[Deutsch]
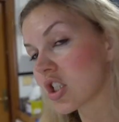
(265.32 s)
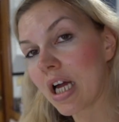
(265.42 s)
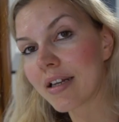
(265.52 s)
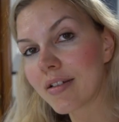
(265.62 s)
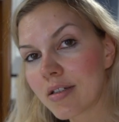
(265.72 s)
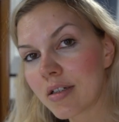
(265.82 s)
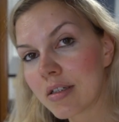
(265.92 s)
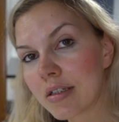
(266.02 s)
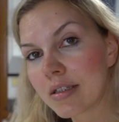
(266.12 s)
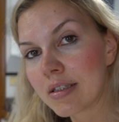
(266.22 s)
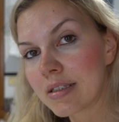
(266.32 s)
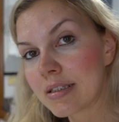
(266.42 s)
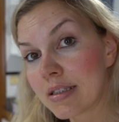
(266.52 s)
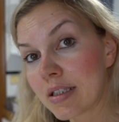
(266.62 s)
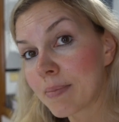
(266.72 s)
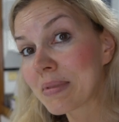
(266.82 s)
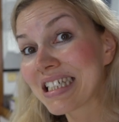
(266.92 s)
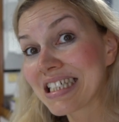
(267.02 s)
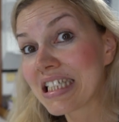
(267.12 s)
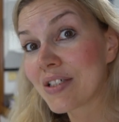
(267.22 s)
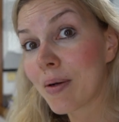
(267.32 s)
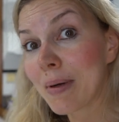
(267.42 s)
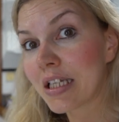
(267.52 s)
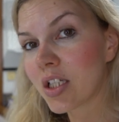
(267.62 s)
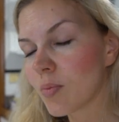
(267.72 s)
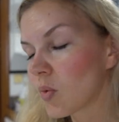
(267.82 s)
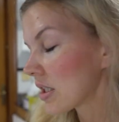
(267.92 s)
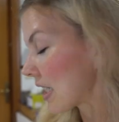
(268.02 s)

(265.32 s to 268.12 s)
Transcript: Strand, habe mich richtig verbrannt, obwohl